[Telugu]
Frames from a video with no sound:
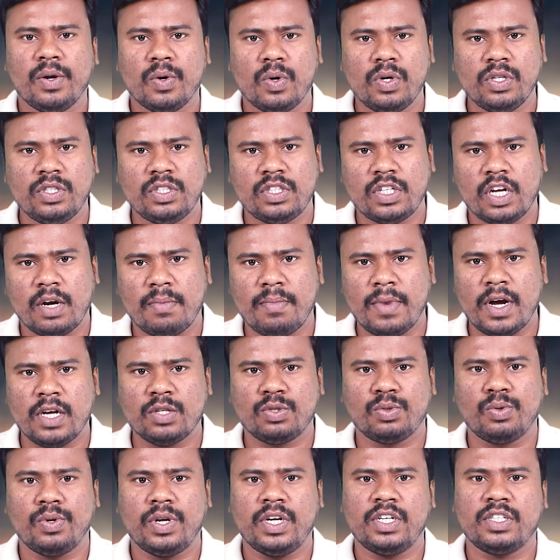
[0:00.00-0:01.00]
రోహిత్ శర్మ
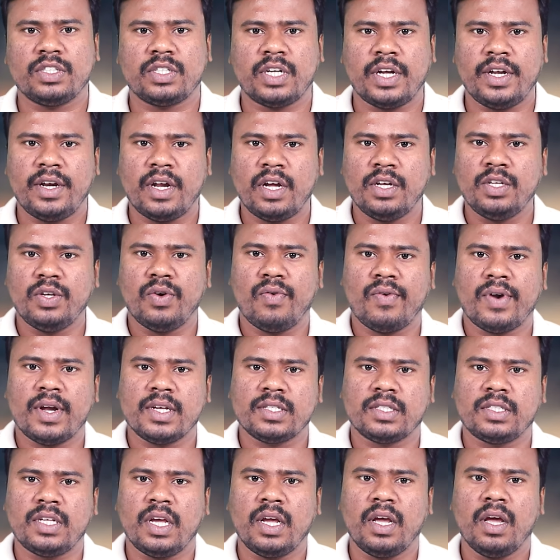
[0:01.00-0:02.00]
సురేష్ రైనా
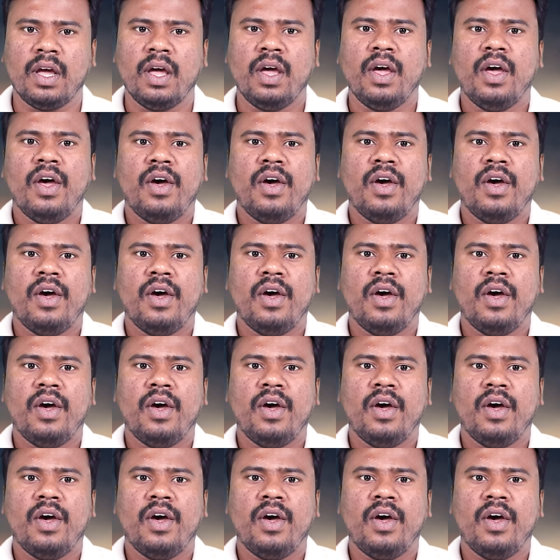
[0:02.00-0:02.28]
యువరాజ్ సింగ్